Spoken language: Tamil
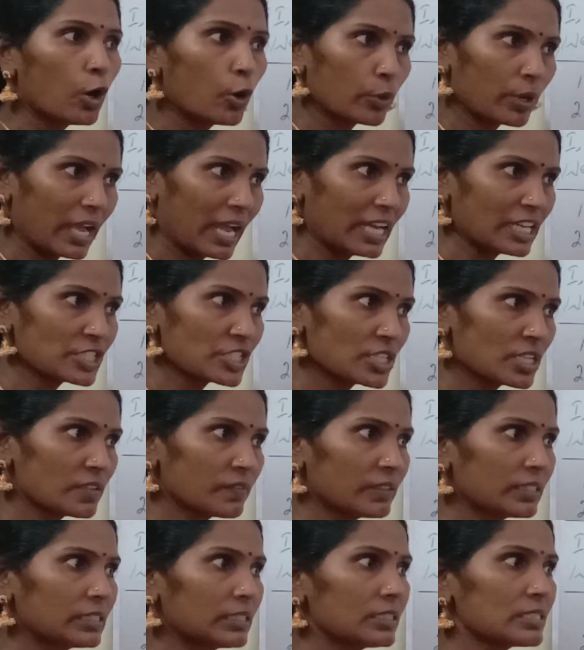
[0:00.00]
ஒரு ஆக்ஷன்
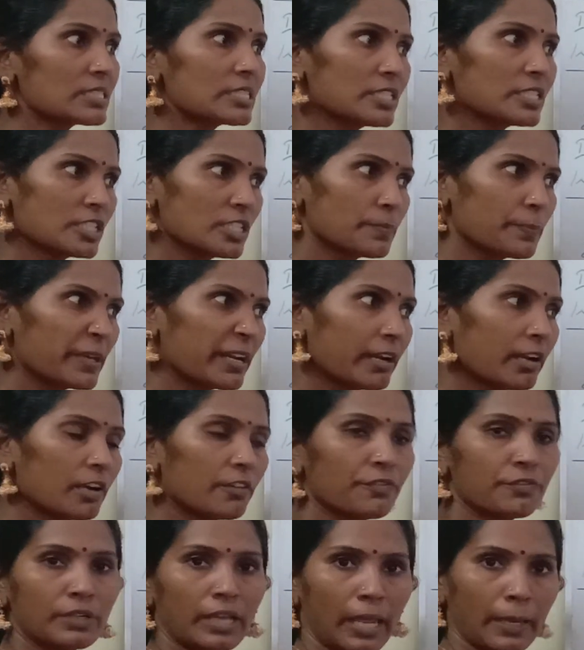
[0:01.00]
வந்து சர்டன் பீரியட்
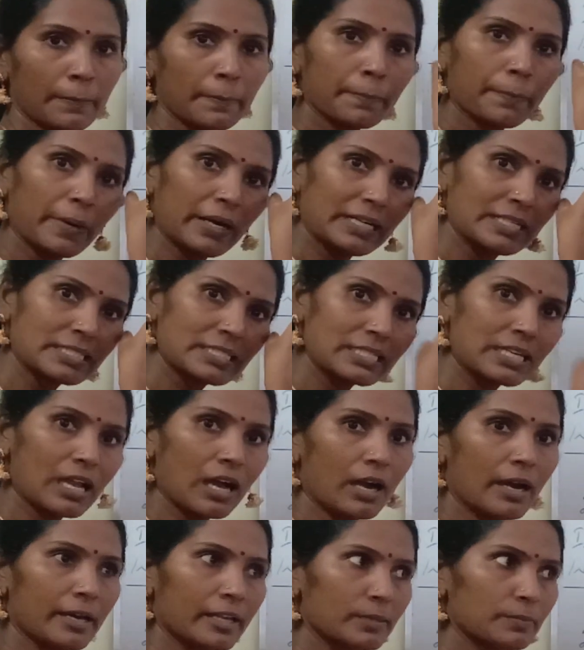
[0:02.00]
ஆஃப் டைம் பாஸ்டில்
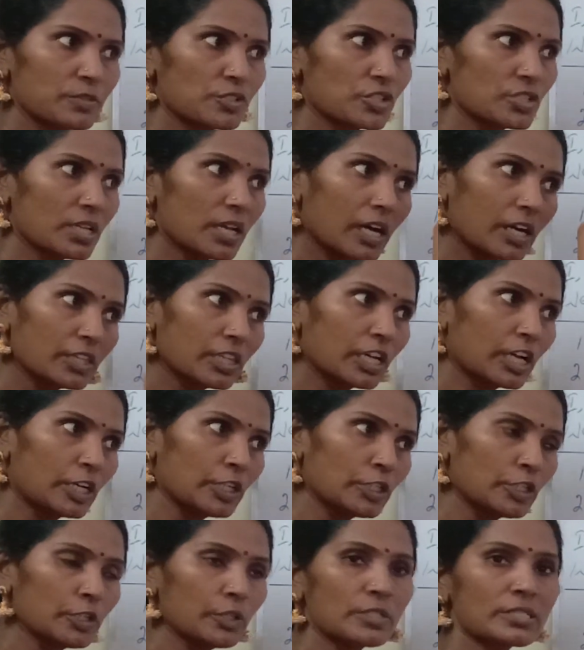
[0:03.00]
ஆரம்பித்து அது
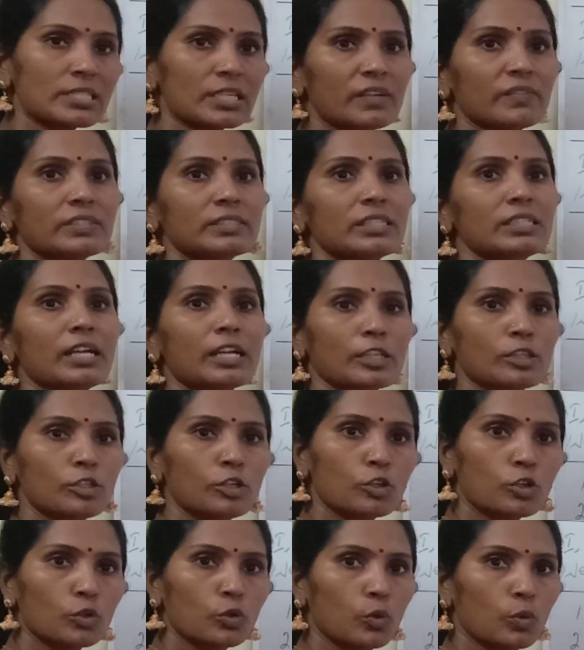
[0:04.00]
கண்டினியூஸாக வந்து
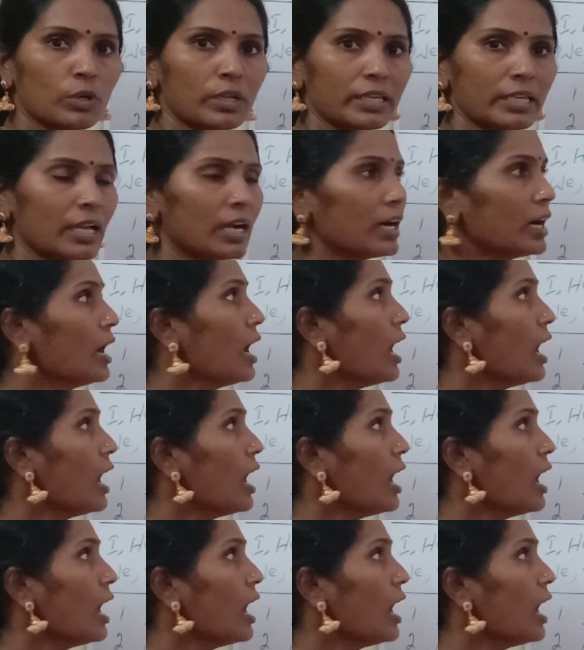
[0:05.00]
நடந்துட்டு இருக்கும் இல்லையா